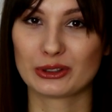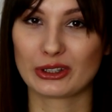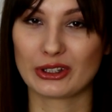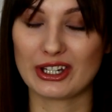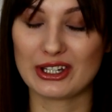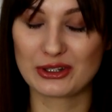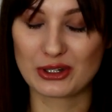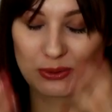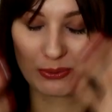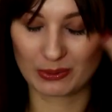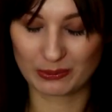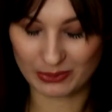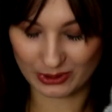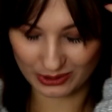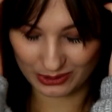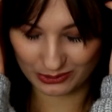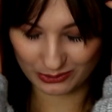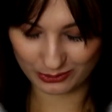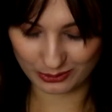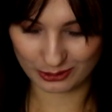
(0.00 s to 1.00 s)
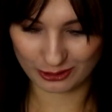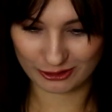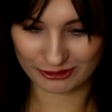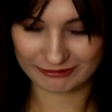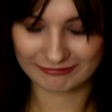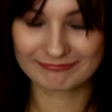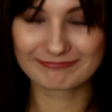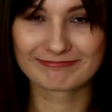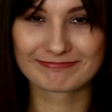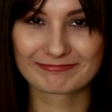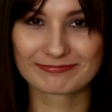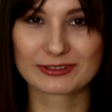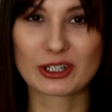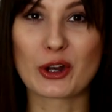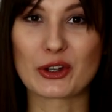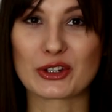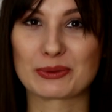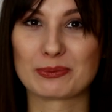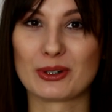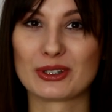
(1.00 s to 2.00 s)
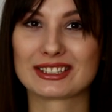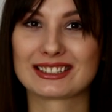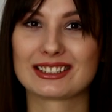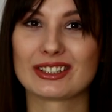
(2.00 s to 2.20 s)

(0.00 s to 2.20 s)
to jest już po prostu kosmos.